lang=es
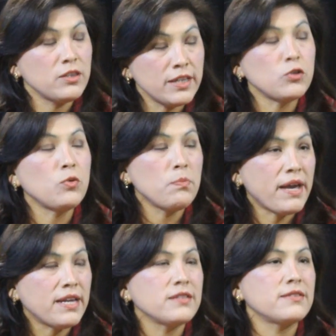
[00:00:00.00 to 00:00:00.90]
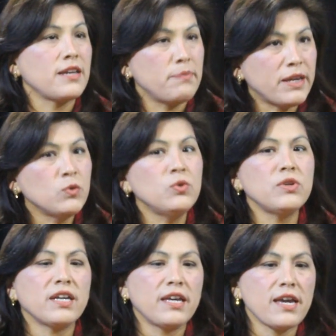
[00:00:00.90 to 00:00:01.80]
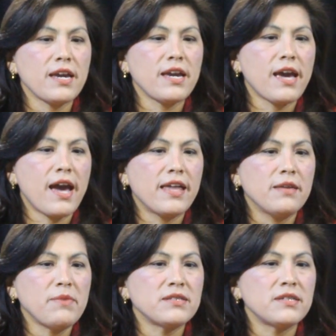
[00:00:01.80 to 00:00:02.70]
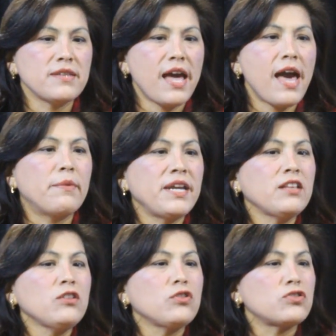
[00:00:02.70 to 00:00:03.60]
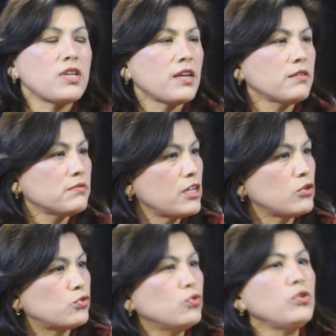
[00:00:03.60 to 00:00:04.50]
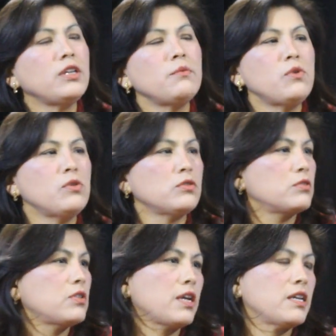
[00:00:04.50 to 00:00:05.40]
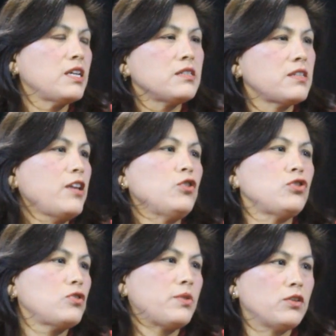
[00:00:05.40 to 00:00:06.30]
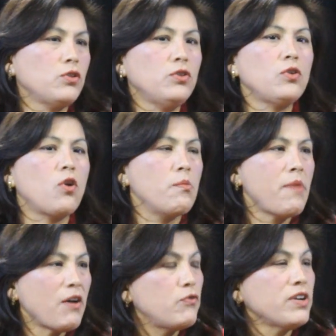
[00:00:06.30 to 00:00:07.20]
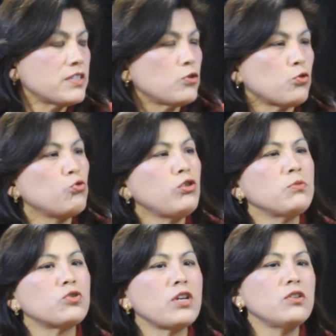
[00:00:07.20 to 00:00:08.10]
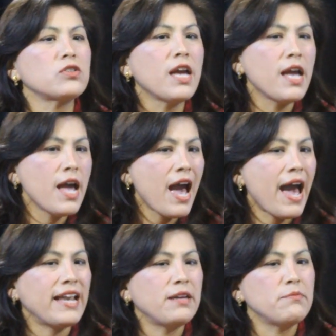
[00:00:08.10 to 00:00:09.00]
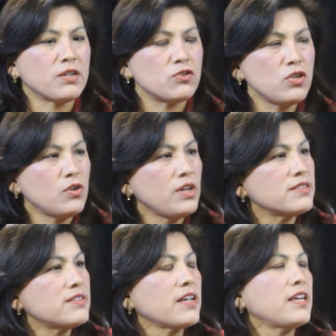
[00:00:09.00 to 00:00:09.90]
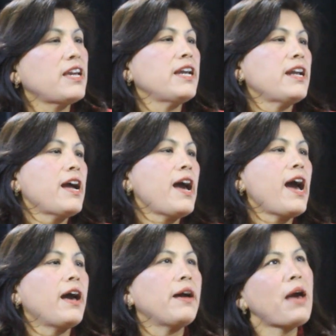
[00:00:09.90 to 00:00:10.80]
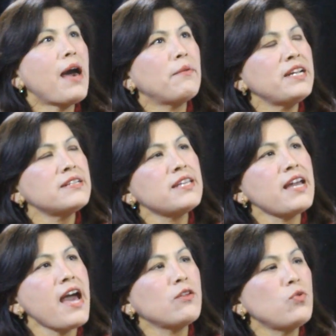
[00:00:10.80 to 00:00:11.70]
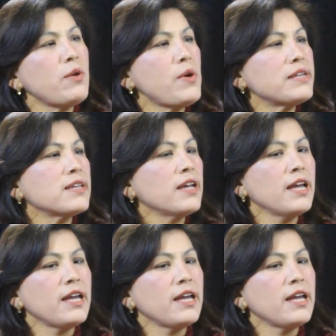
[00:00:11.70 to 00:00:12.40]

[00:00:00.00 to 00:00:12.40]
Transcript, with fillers: eh, dentro de un país, el Perú, que además está abriéndose en los últimos 15 eh, años y sobre todo con más fuerza estos últimos años a la inversión extranjera, a, abrirse a nuevas